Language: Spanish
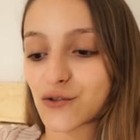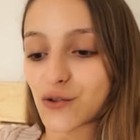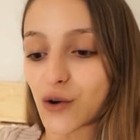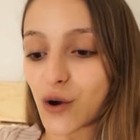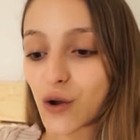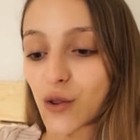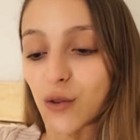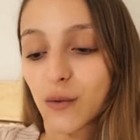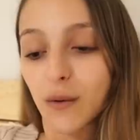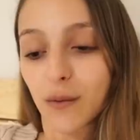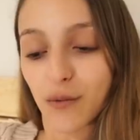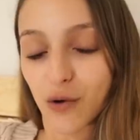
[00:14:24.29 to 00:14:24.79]
Yo
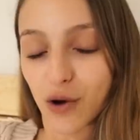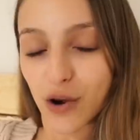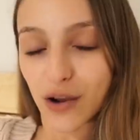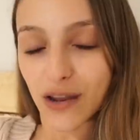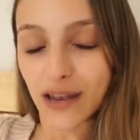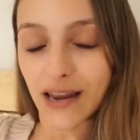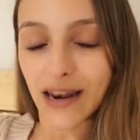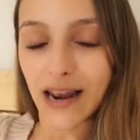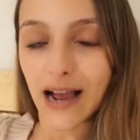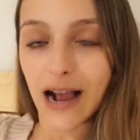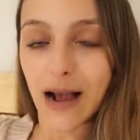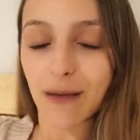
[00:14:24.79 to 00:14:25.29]
cuando me pongo
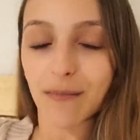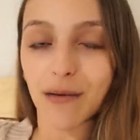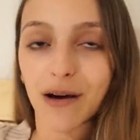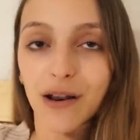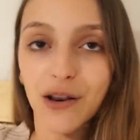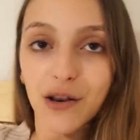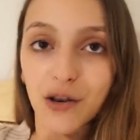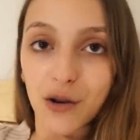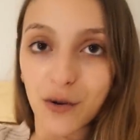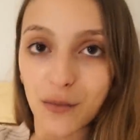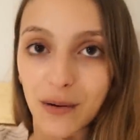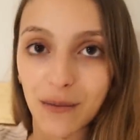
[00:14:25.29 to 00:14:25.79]
aquí en la
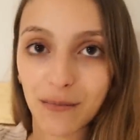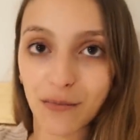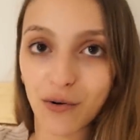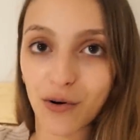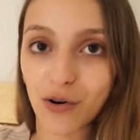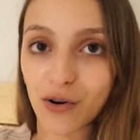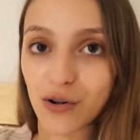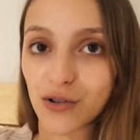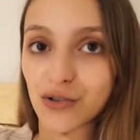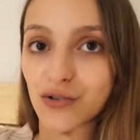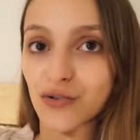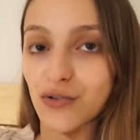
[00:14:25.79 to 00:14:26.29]
cama no me
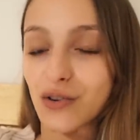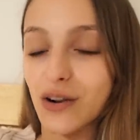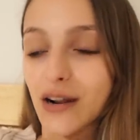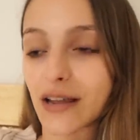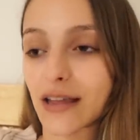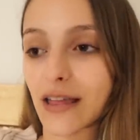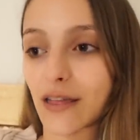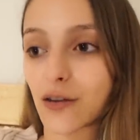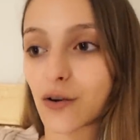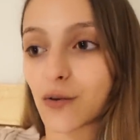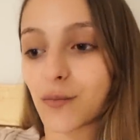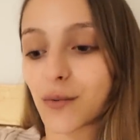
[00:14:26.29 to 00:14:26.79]
pongo el
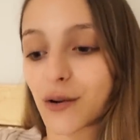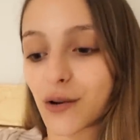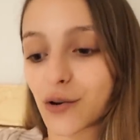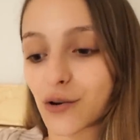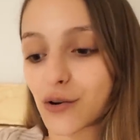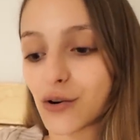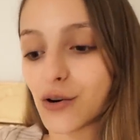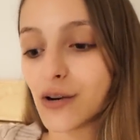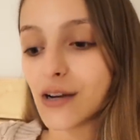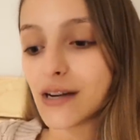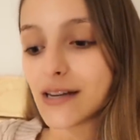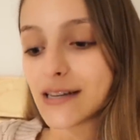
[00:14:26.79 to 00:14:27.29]
subrayador,
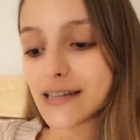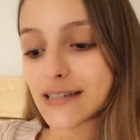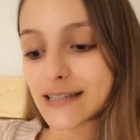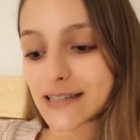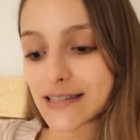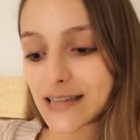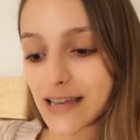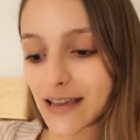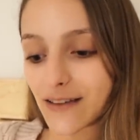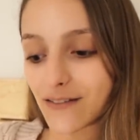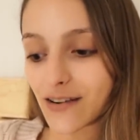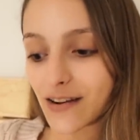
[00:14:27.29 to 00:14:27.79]
pero
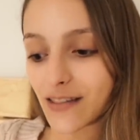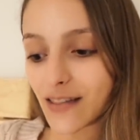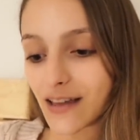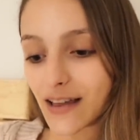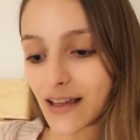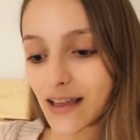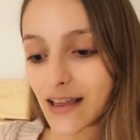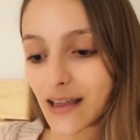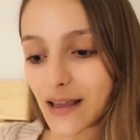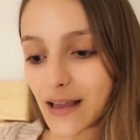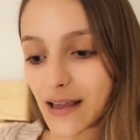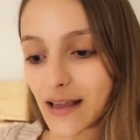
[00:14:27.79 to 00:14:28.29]
sí que es
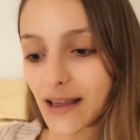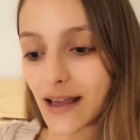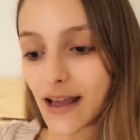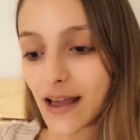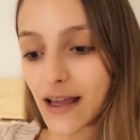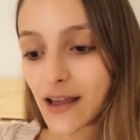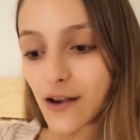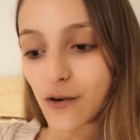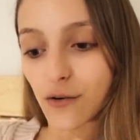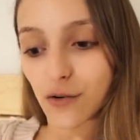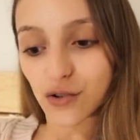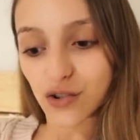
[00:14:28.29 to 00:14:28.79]
verdad que
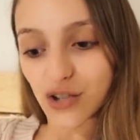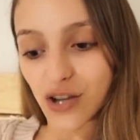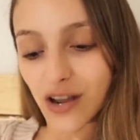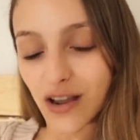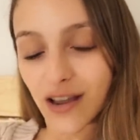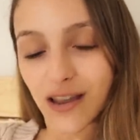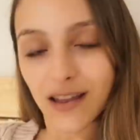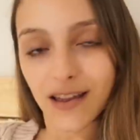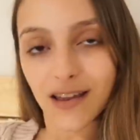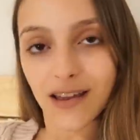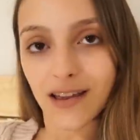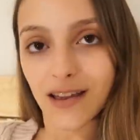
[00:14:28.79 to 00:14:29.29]
hay cosas
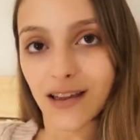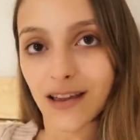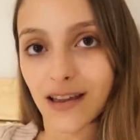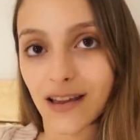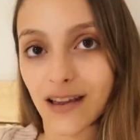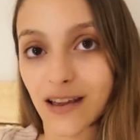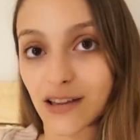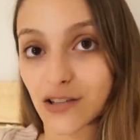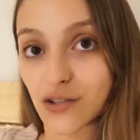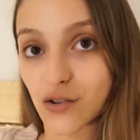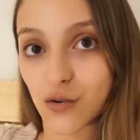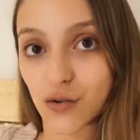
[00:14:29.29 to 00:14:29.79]
que,
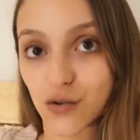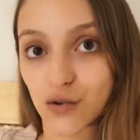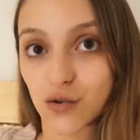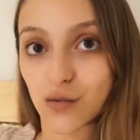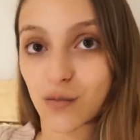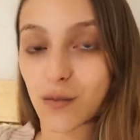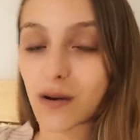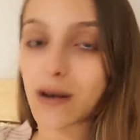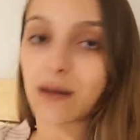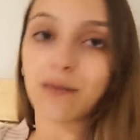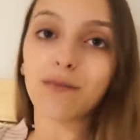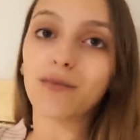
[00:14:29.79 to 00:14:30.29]
son
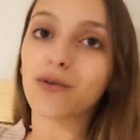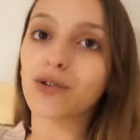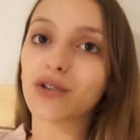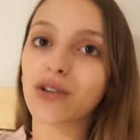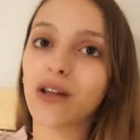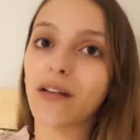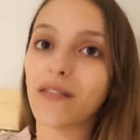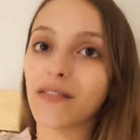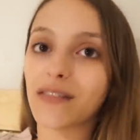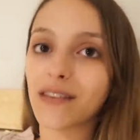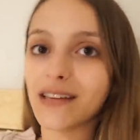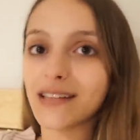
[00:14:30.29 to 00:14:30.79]
súper
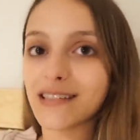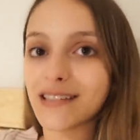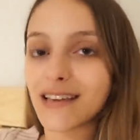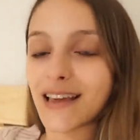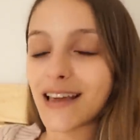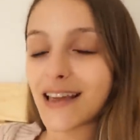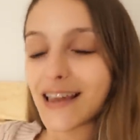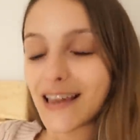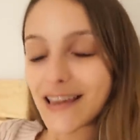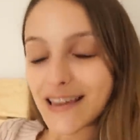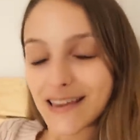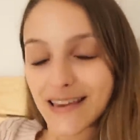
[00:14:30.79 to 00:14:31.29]
importantes
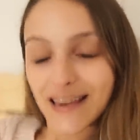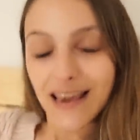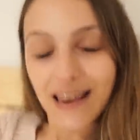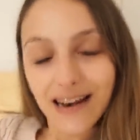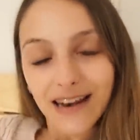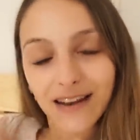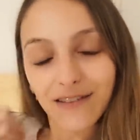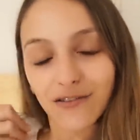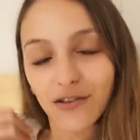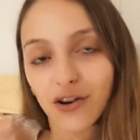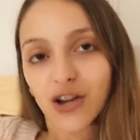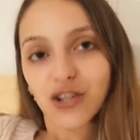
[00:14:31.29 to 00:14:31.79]
y hay
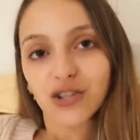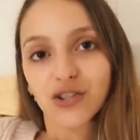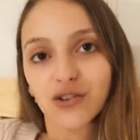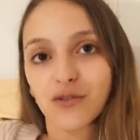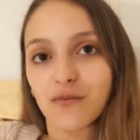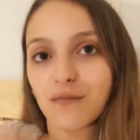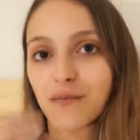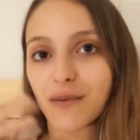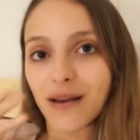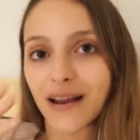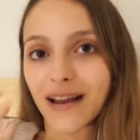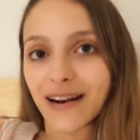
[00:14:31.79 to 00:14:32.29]
libros que
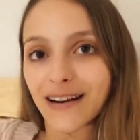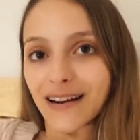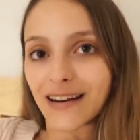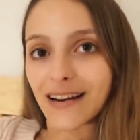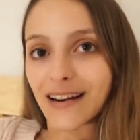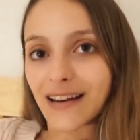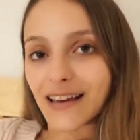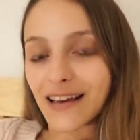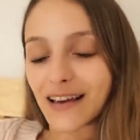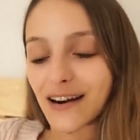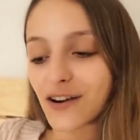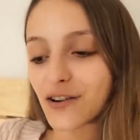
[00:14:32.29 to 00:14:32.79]
son para
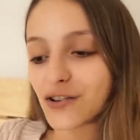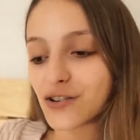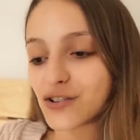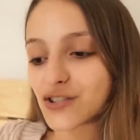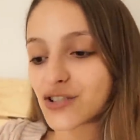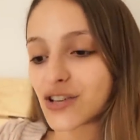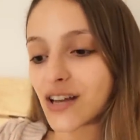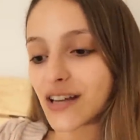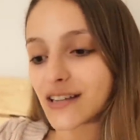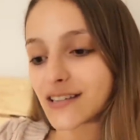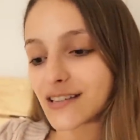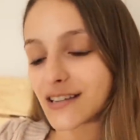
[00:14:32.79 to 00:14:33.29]

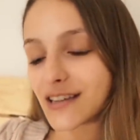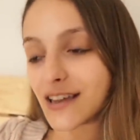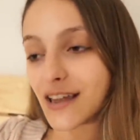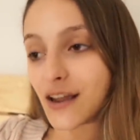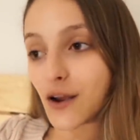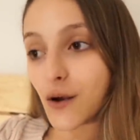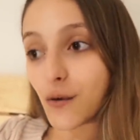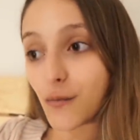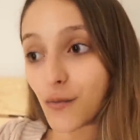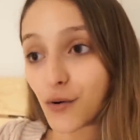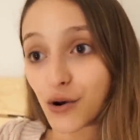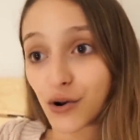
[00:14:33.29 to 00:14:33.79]
releerlos, así que
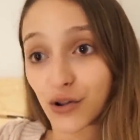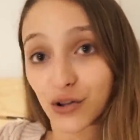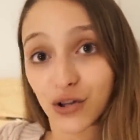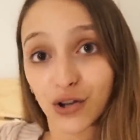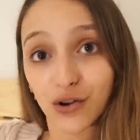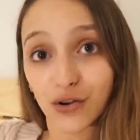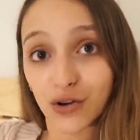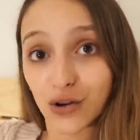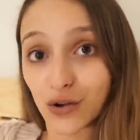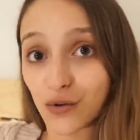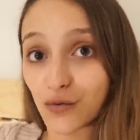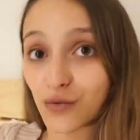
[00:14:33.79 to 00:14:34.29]
como no
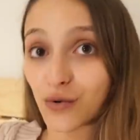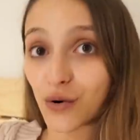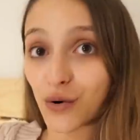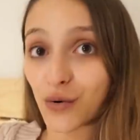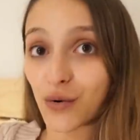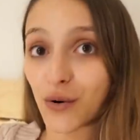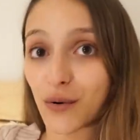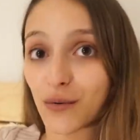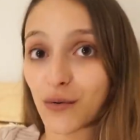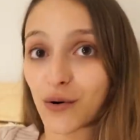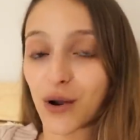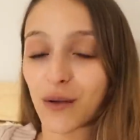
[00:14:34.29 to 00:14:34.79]
tengo ninguno
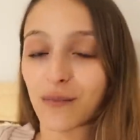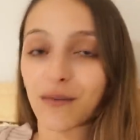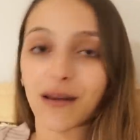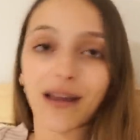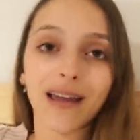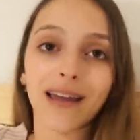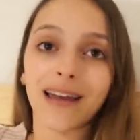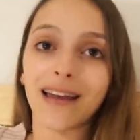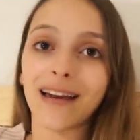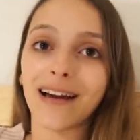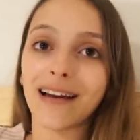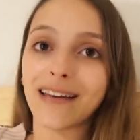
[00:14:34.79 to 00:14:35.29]
nuevo que
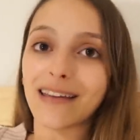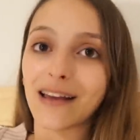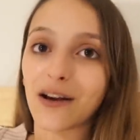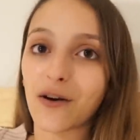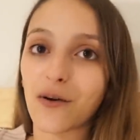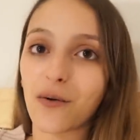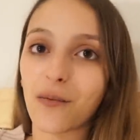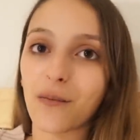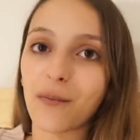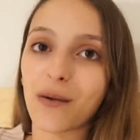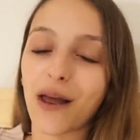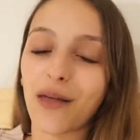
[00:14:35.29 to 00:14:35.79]
me haya
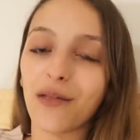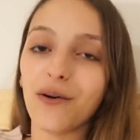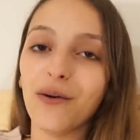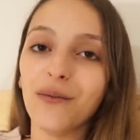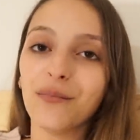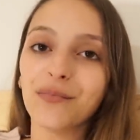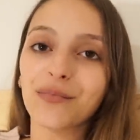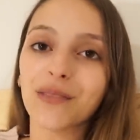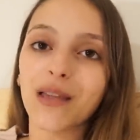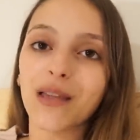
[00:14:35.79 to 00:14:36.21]
comprado,